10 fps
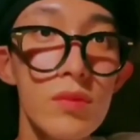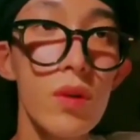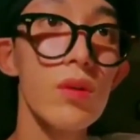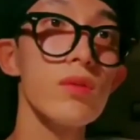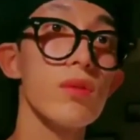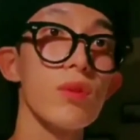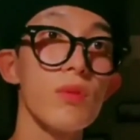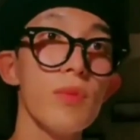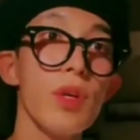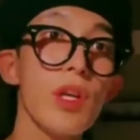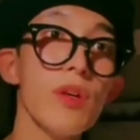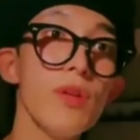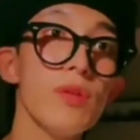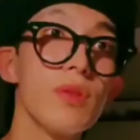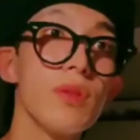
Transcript: 어? 더 선명해요?